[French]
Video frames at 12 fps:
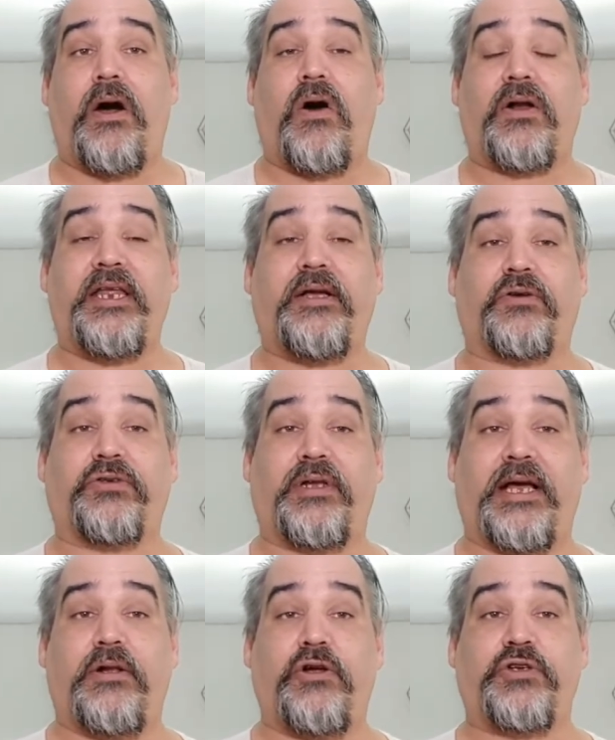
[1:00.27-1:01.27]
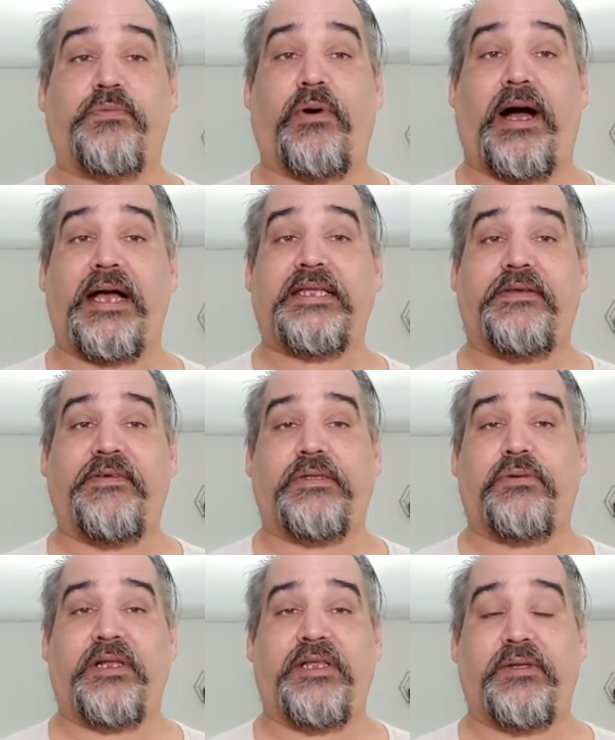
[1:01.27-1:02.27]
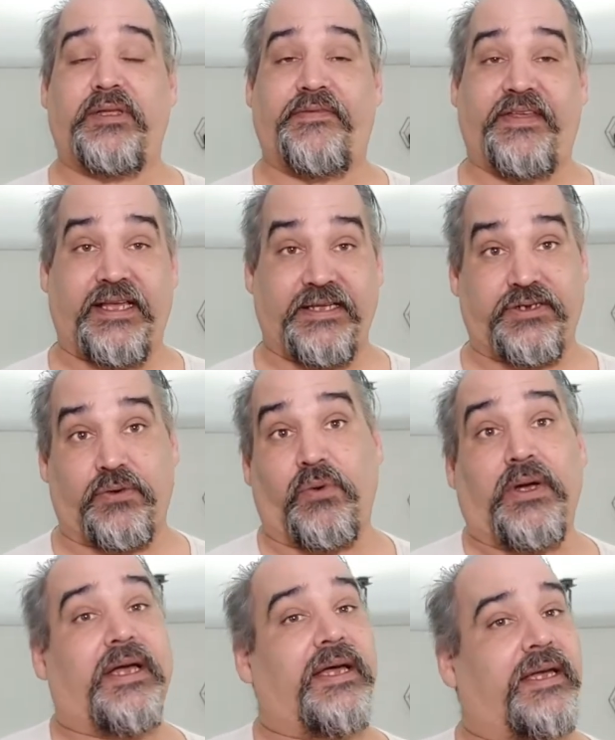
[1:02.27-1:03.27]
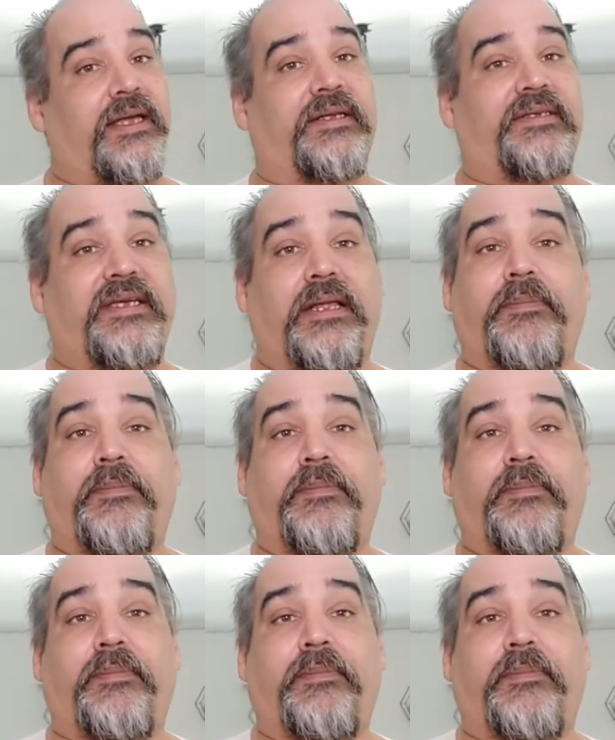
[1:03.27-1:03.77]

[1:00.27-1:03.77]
en cliquant sur la cloche pour activer toutes les notifications et ainsi être